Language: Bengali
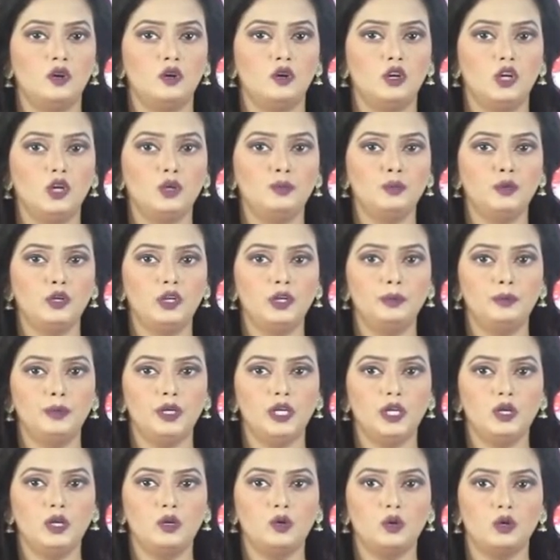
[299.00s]
রংপুরের
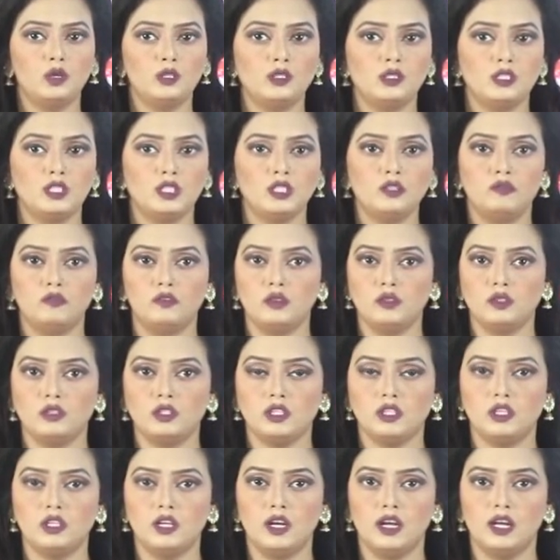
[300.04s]
পীরগঞ্জে
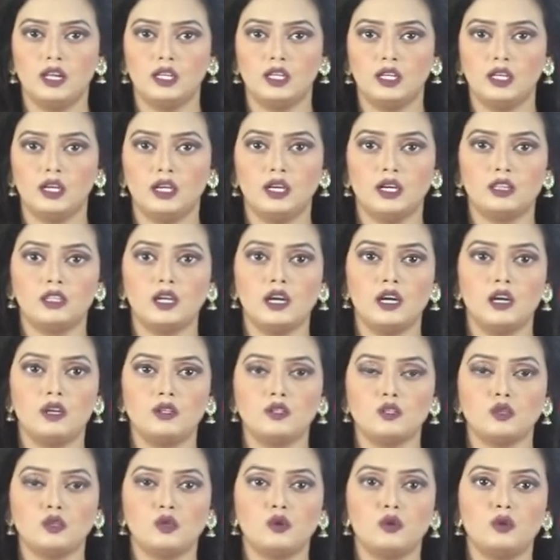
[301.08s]
ভোটার হালনাগাদ
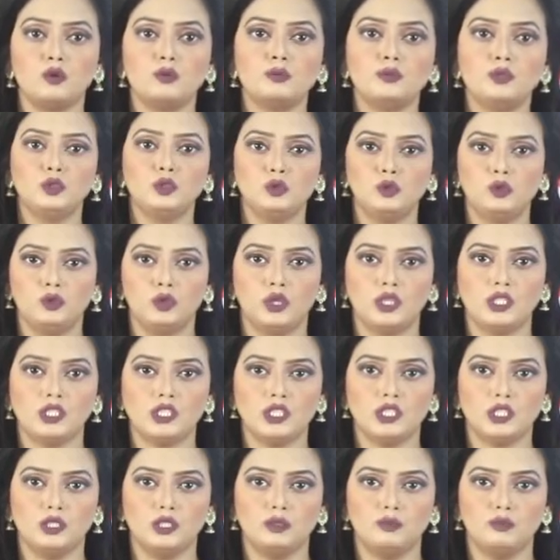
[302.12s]
কার্যক্রম শুরু
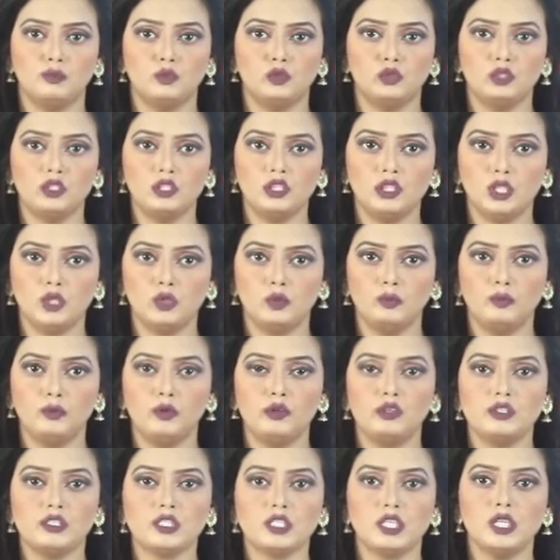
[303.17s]
হয়েছে প্রতিনিধি
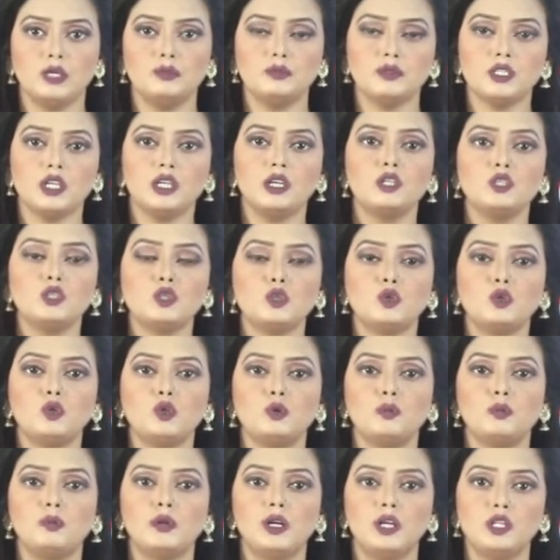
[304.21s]
রবিউল ইসলাম জানান
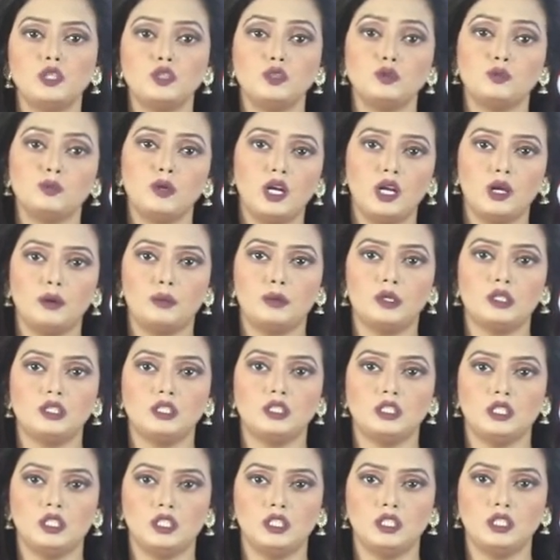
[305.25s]
শুক্রবার জুমার নামাজ
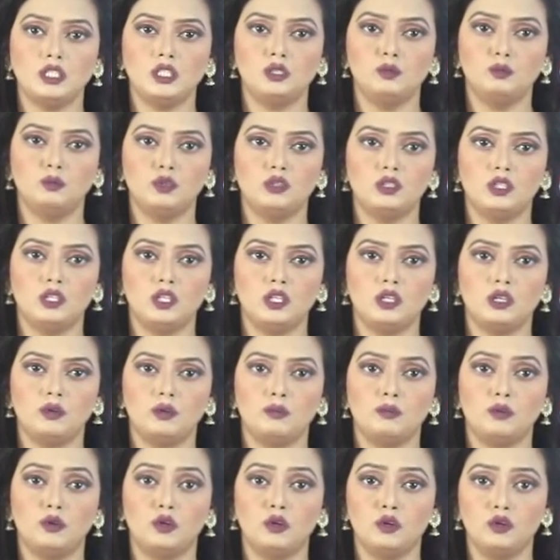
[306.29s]
শেষে উপজেলা
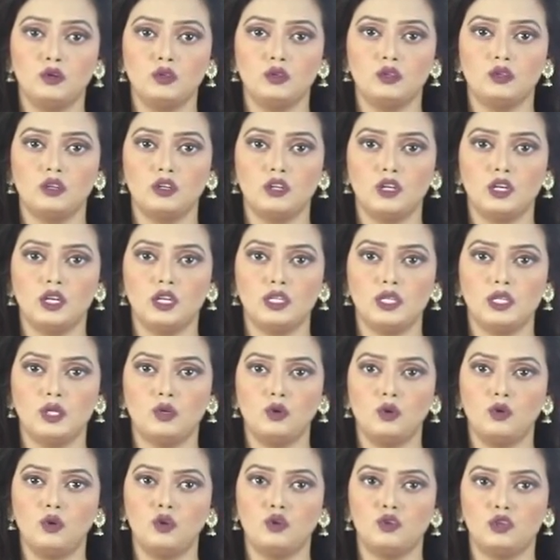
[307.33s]
বড় দরগা
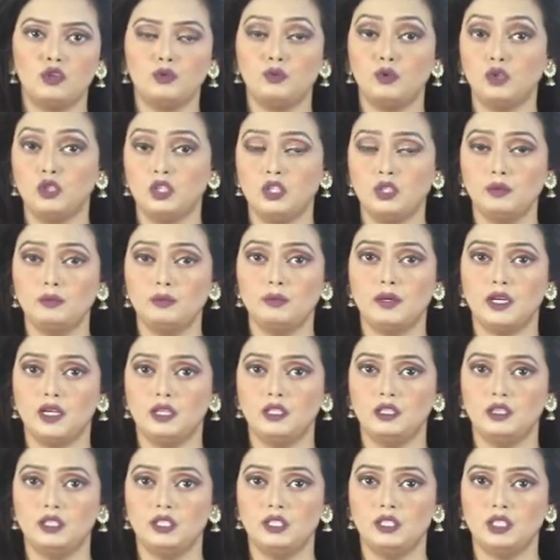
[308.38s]
ইউনিয়নে প্রতিটি
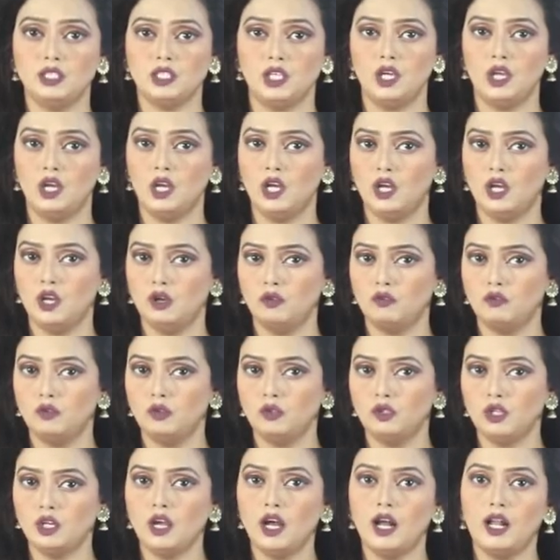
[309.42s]
বাড়িতে এসে
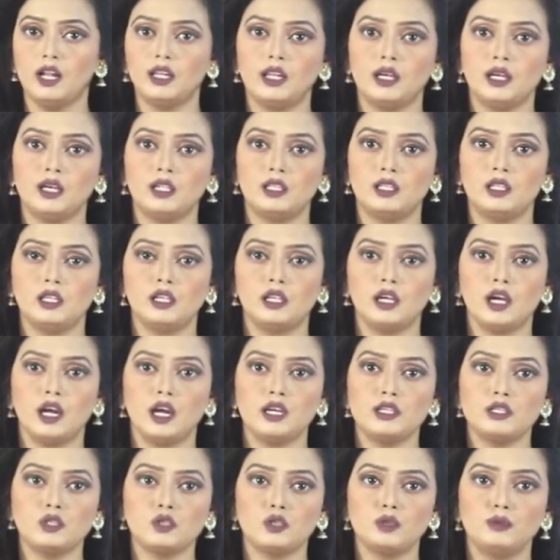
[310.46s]
ভোটার হালনাগাদের
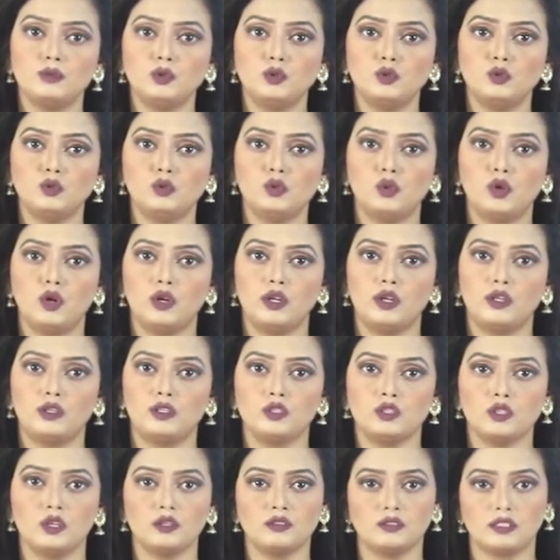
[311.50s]
কার্যক্রম শুরু করেন
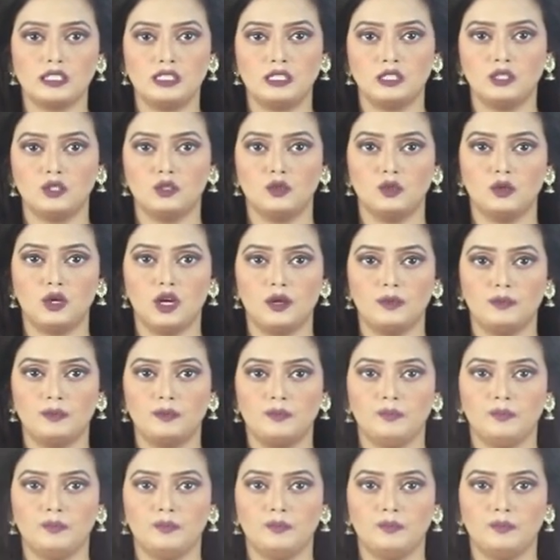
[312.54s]
সংশ্লিষ্টরা